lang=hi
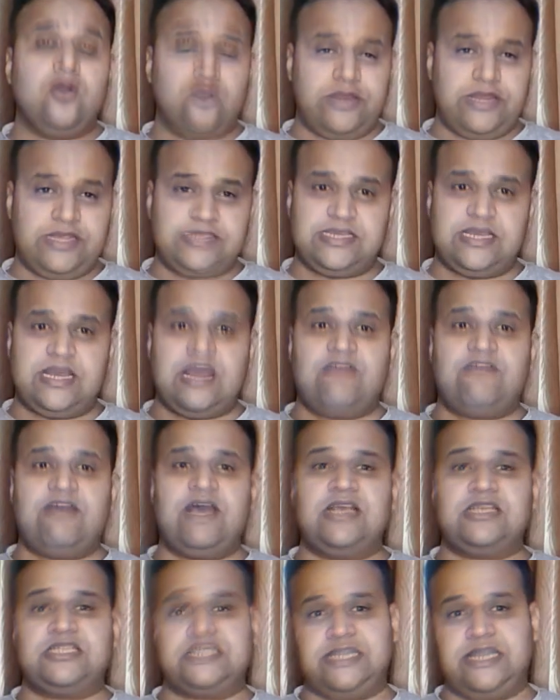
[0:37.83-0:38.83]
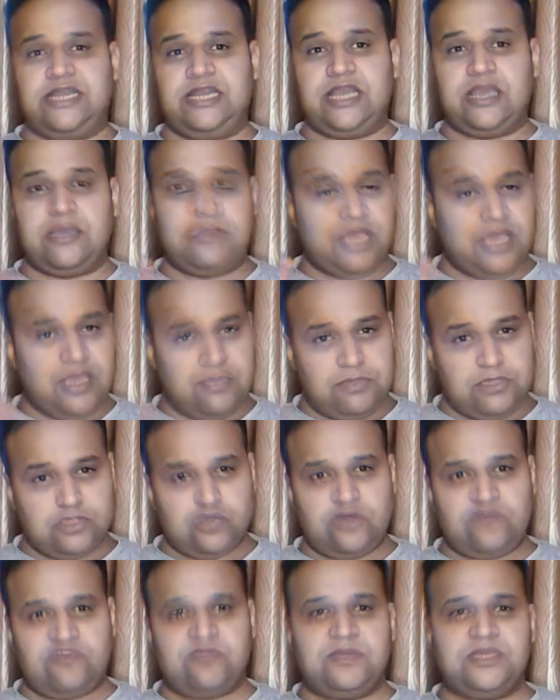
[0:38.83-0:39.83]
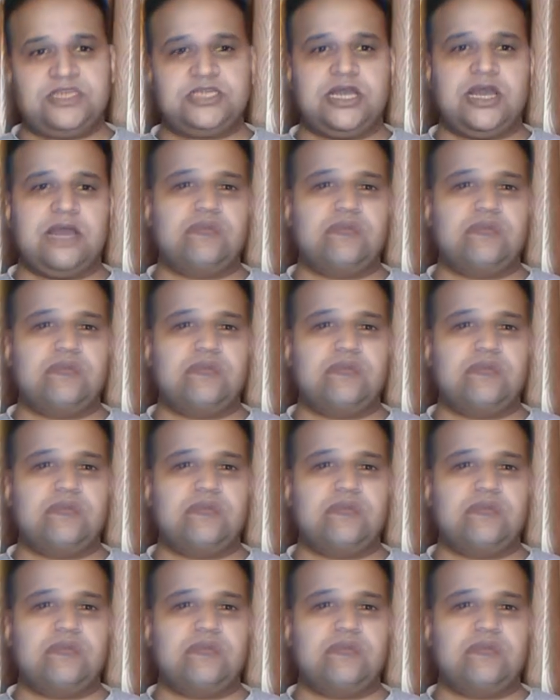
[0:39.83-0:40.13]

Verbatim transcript: और इसके अलावा ऑस्ट्रेलिया में अभी जो इन्फॉर्मेशन